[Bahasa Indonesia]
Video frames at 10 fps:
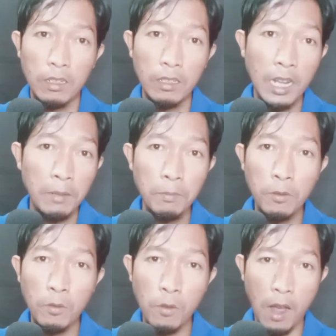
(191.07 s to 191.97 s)
dan
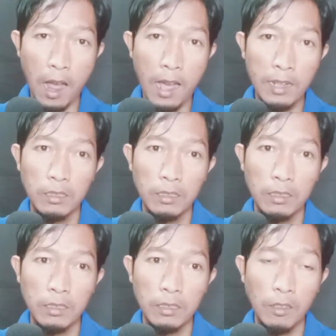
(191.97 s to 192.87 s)
buat
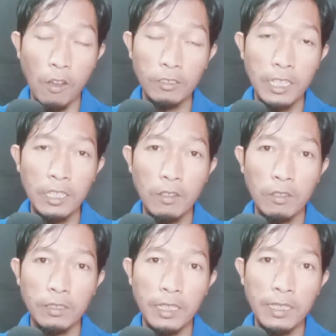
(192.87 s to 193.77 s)

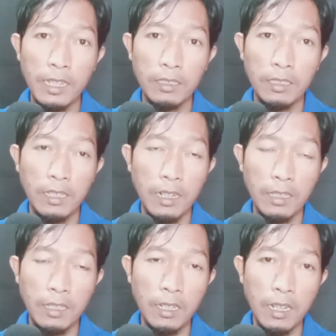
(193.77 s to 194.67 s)
konten-konten yang
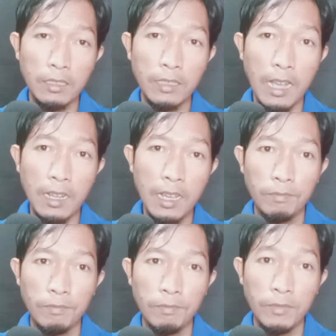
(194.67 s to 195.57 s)
kira-kira
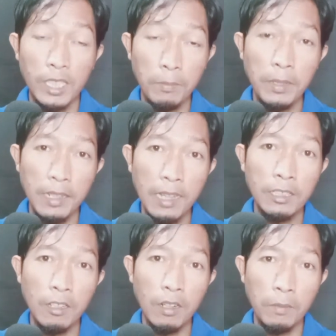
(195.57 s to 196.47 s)
sangat diminati
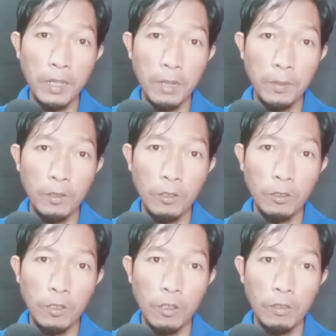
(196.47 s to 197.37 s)
oleh para penonton.